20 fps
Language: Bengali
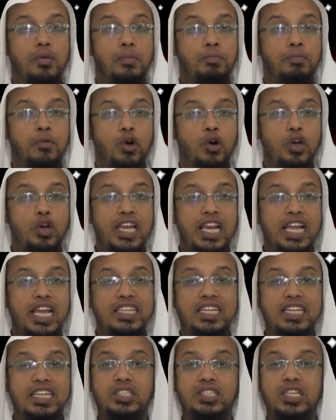
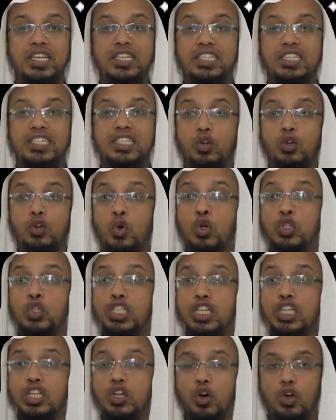মহিলাদের চাইতে
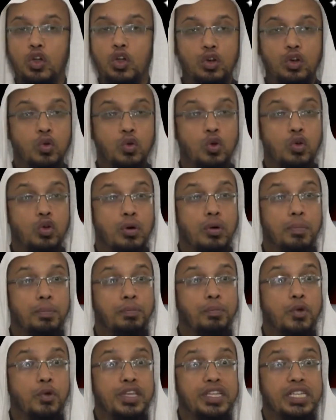ক্ষতিকর কোন
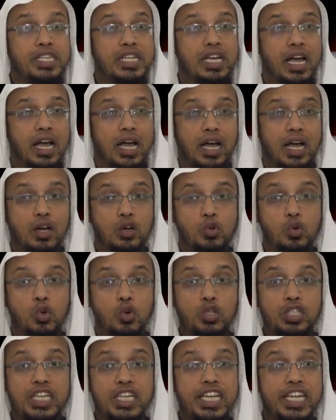পরীক্ষা
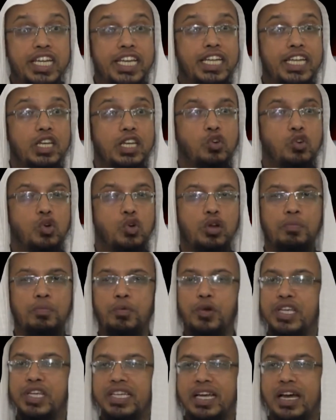কঠিন কোন
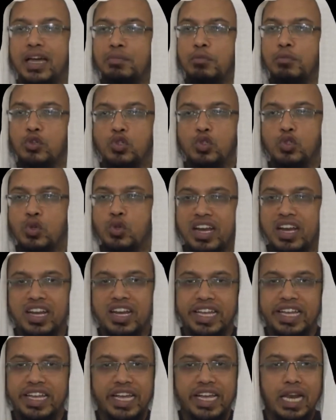পরীক্ষার বস্তু আর
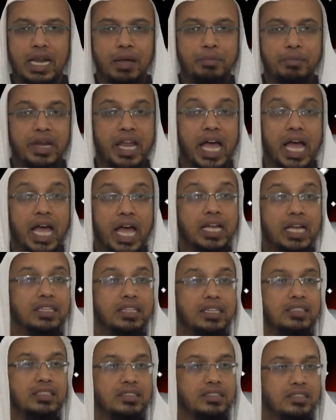রেখে গেলাম না
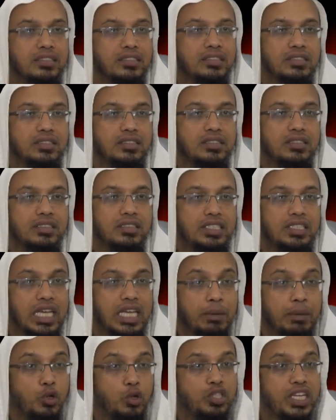কে
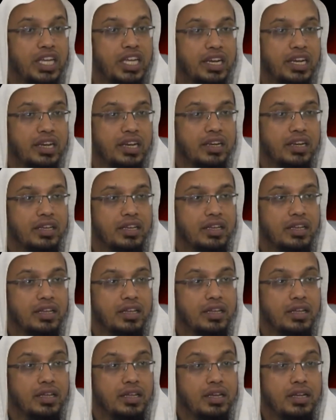বলছেন
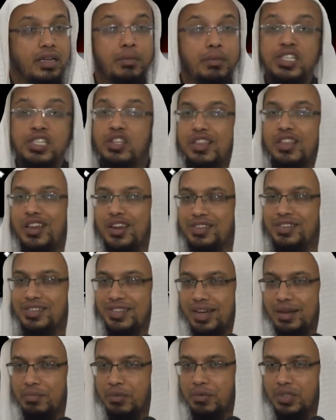নবী
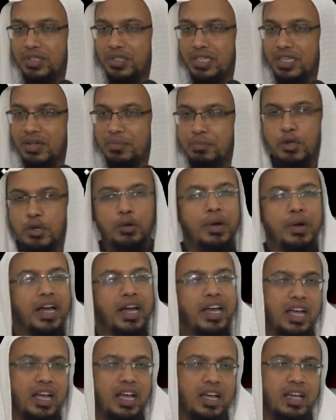সাল্লাম বলছেন প্রিয়
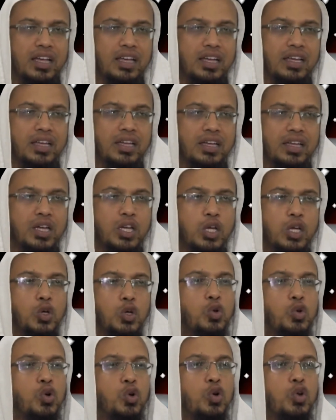ভাইরা
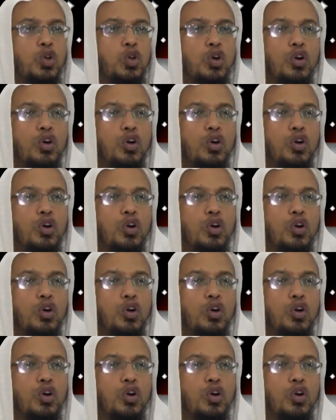কোন